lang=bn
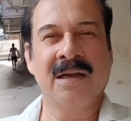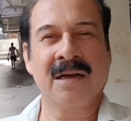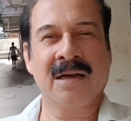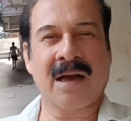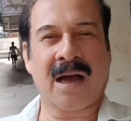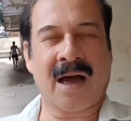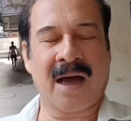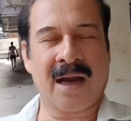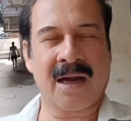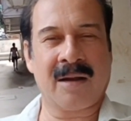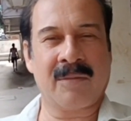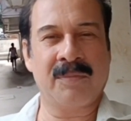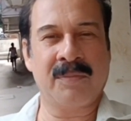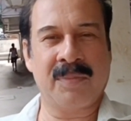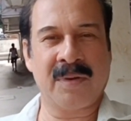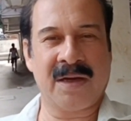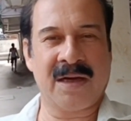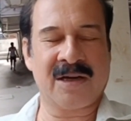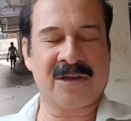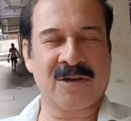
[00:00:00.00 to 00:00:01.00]
খারাপ
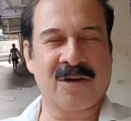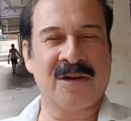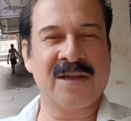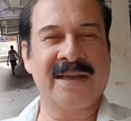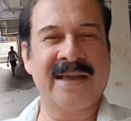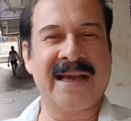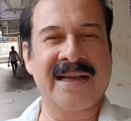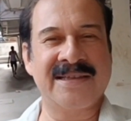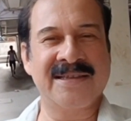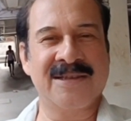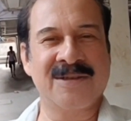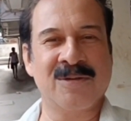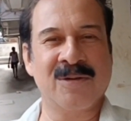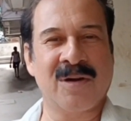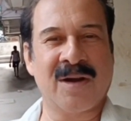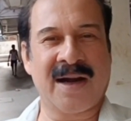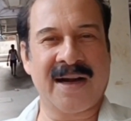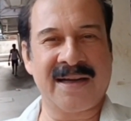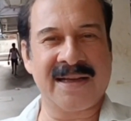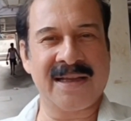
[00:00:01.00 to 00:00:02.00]
ইলেকট্রনিক গ্যাজেটগুলো
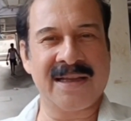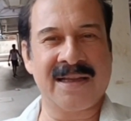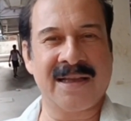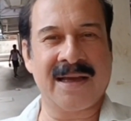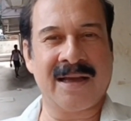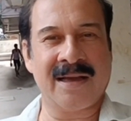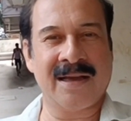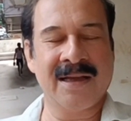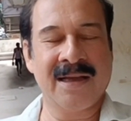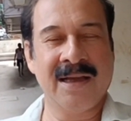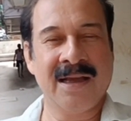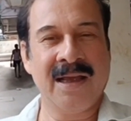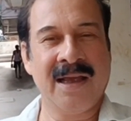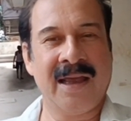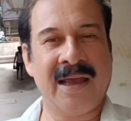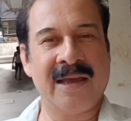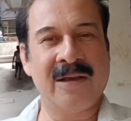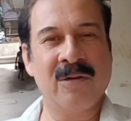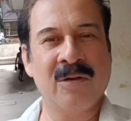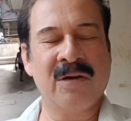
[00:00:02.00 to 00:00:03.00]
হাঁটিয়ে দেওয়া
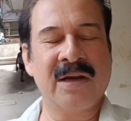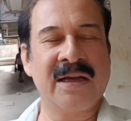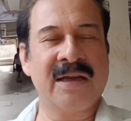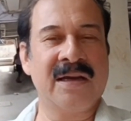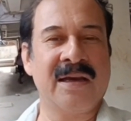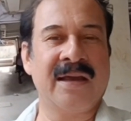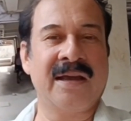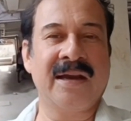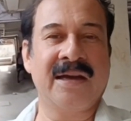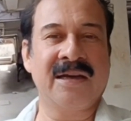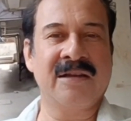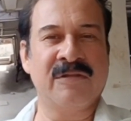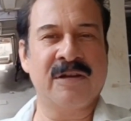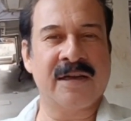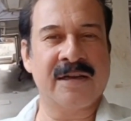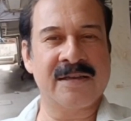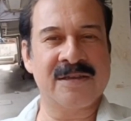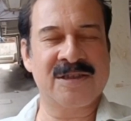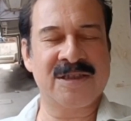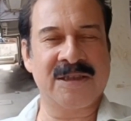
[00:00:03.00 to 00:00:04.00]
এইগুলো নাকি নেগেটিভ
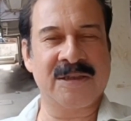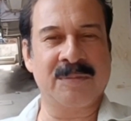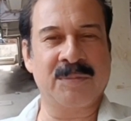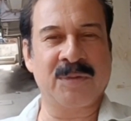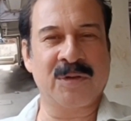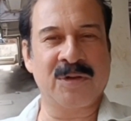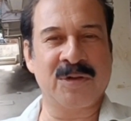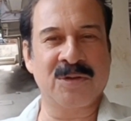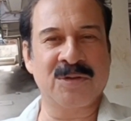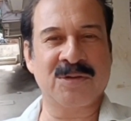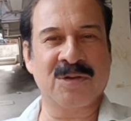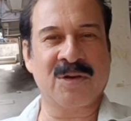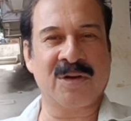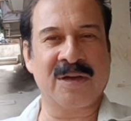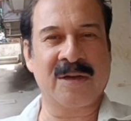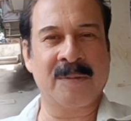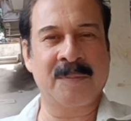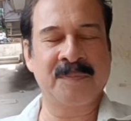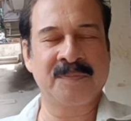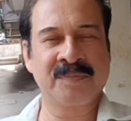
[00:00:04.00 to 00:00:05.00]
এনার্জি প্রডিউস করে
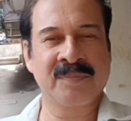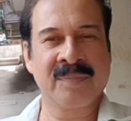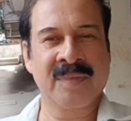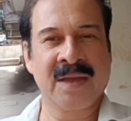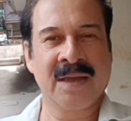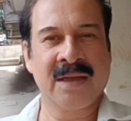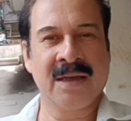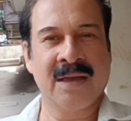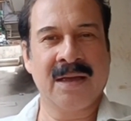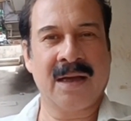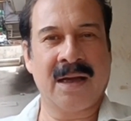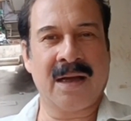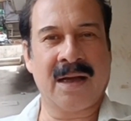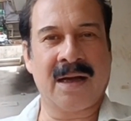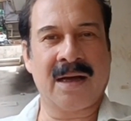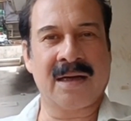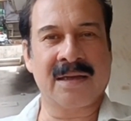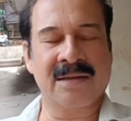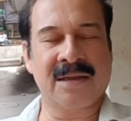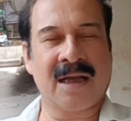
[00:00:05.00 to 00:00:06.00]

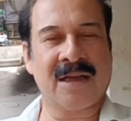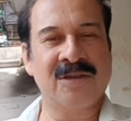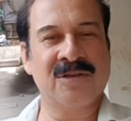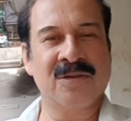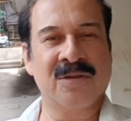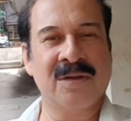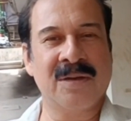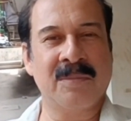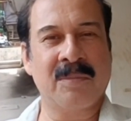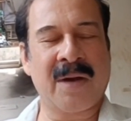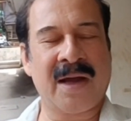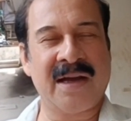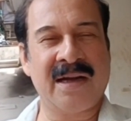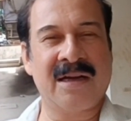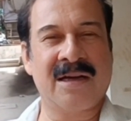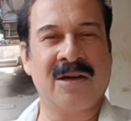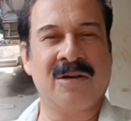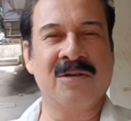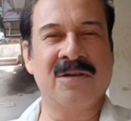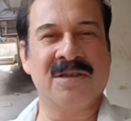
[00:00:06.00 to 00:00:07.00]
আর তার জন্যে
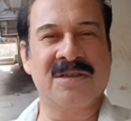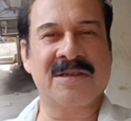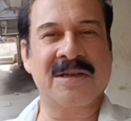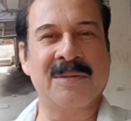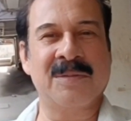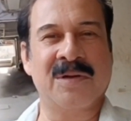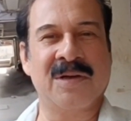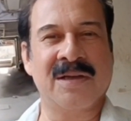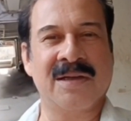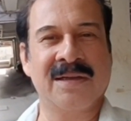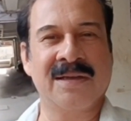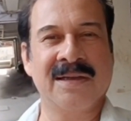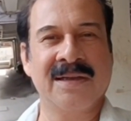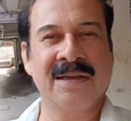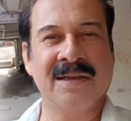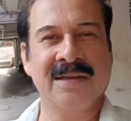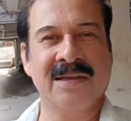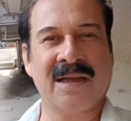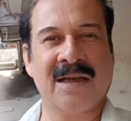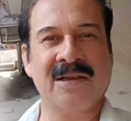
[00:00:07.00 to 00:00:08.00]
মাইন্ডটাও ডিস্টার্ব হয়
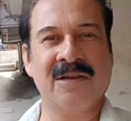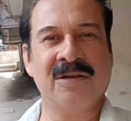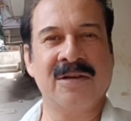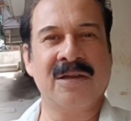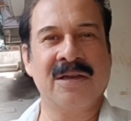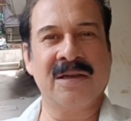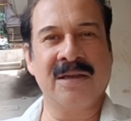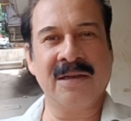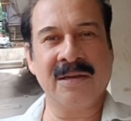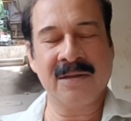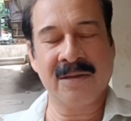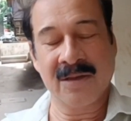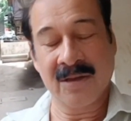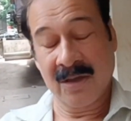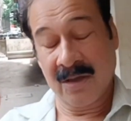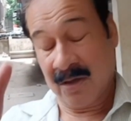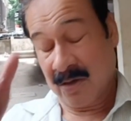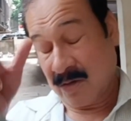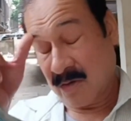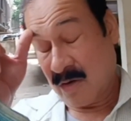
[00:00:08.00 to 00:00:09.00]
তাই জন্যে
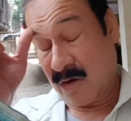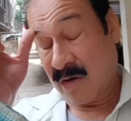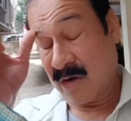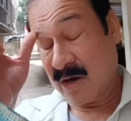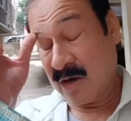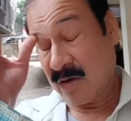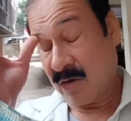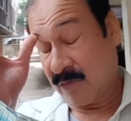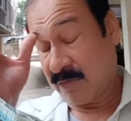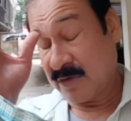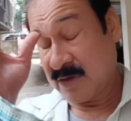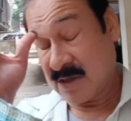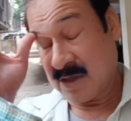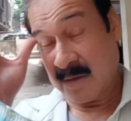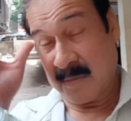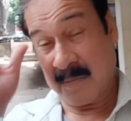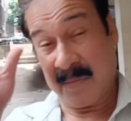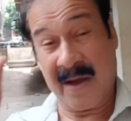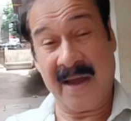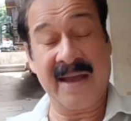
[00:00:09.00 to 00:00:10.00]
ঘরে অফিসে
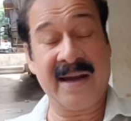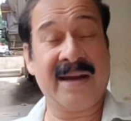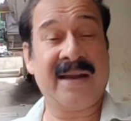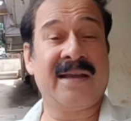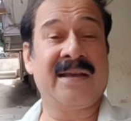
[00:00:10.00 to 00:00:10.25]
বাইরে